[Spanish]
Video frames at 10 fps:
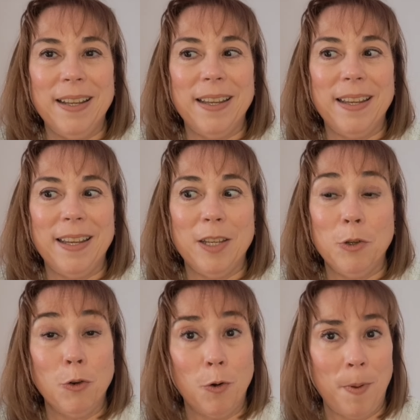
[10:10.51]
Y
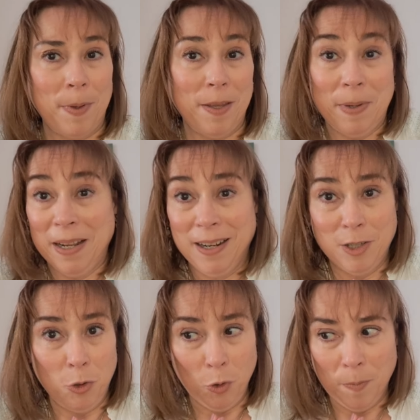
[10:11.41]
yo normalmente mi canal
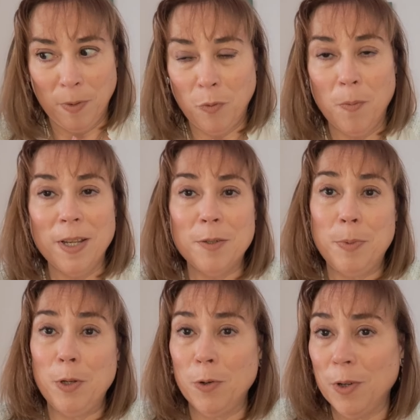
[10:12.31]
es solo de perfumes,
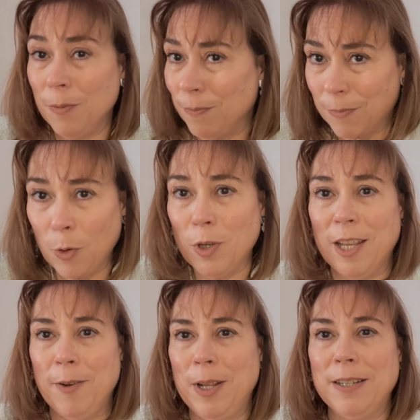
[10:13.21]
pero hoy
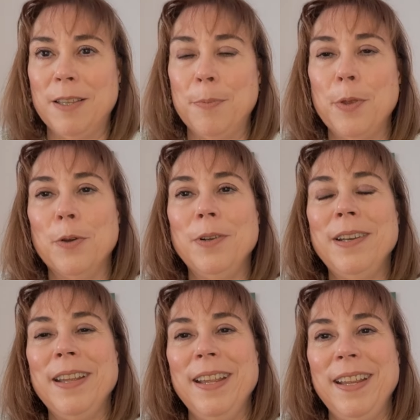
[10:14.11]
era una excepción.